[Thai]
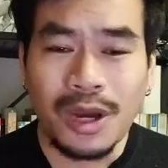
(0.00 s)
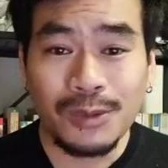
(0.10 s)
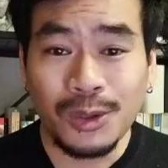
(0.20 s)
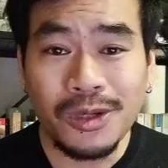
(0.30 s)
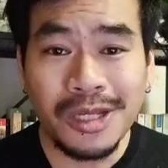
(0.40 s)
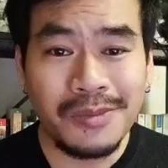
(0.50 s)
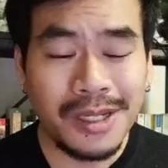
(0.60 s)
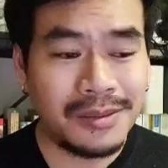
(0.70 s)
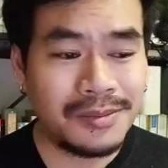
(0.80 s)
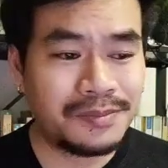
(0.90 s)
ความทุกข์นี้
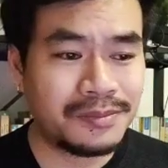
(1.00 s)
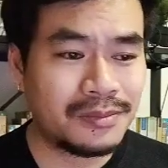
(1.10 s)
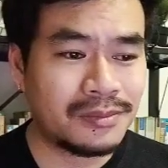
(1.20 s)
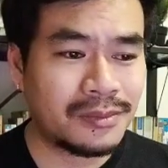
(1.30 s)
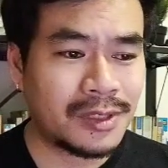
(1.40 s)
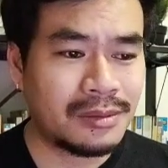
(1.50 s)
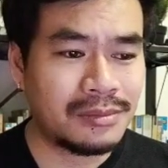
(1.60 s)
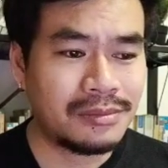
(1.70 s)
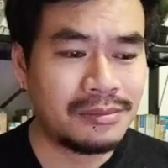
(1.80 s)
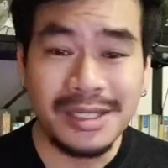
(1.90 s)
มัน
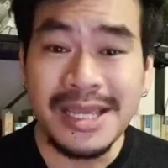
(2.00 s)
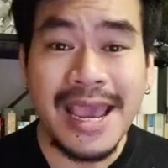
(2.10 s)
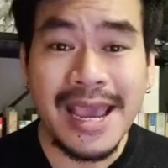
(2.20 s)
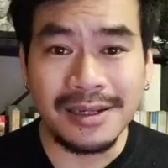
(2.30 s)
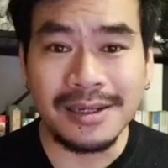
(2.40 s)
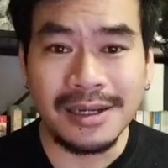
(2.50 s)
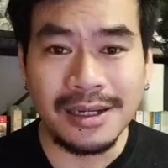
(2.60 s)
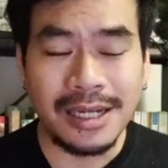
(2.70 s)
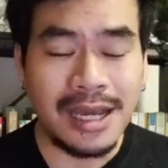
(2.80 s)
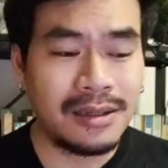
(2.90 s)
มันแย่เหลือเกิ
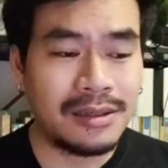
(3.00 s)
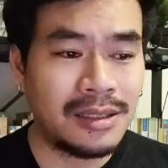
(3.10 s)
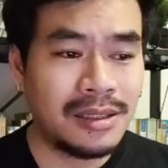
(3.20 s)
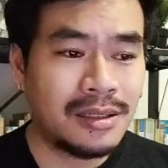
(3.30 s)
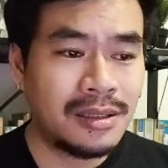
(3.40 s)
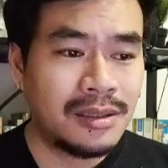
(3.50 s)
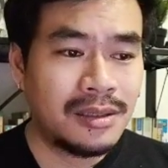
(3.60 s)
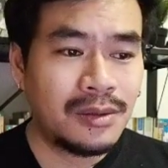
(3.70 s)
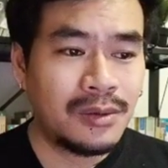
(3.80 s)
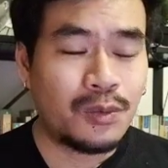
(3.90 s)
น และ
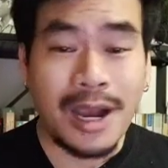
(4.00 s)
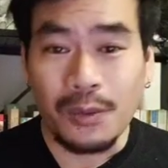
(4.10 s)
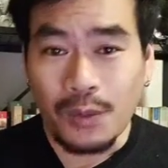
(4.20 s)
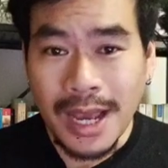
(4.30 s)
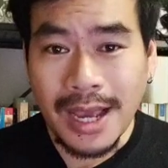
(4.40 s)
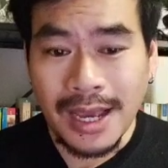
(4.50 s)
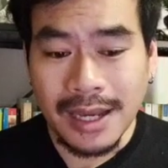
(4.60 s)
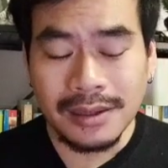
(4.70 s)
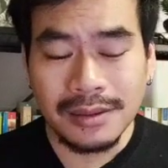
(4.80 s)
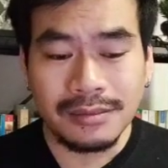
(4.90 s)
หวังว่า
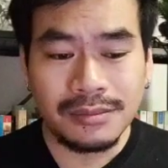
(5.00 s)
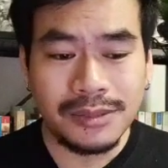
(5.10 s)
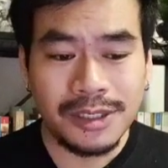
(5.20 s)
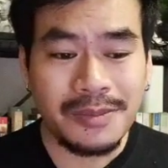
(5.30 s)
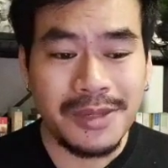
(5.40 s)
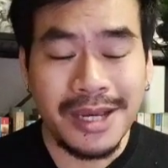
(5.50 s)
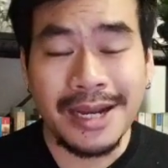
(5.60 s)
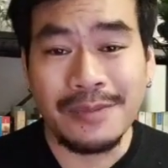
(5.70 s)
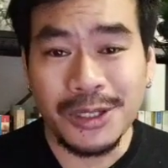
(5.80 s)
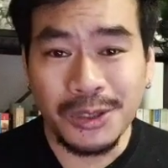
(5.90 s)
จะมีอะ
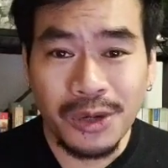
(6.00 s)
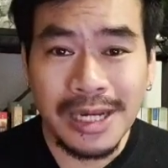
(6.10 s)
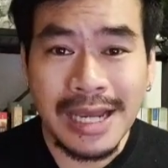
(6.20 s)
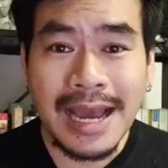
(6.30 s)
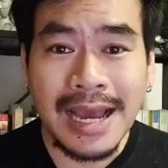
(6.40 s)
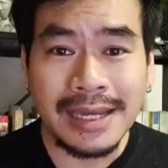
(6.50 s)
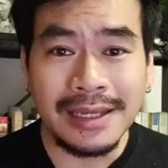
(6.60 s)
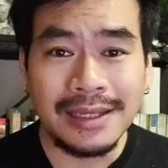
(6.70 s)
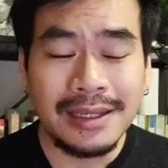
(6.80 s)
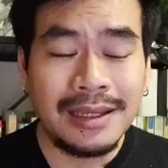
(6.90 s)
ไรมาช่วยได้
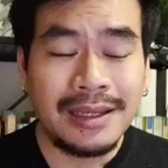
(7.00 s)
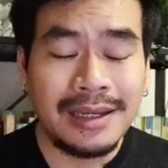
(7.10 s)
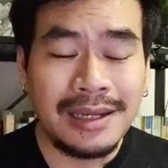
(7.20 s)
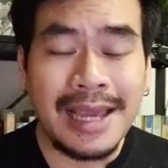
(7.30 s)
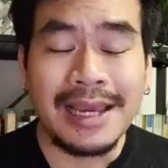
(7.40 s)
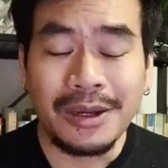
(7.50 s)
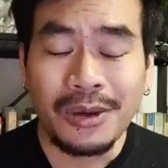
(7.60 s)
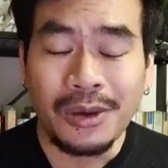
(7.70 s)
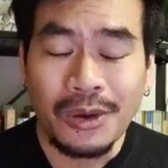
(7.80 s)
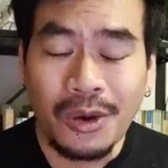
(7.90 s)
และ
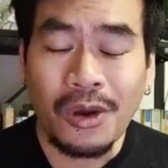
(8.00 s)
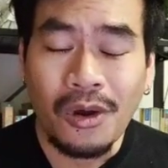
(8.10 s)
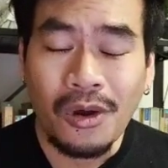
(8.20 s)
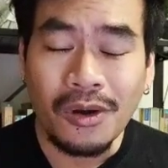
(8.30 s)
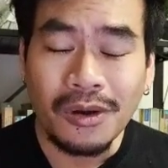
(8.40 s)
ก็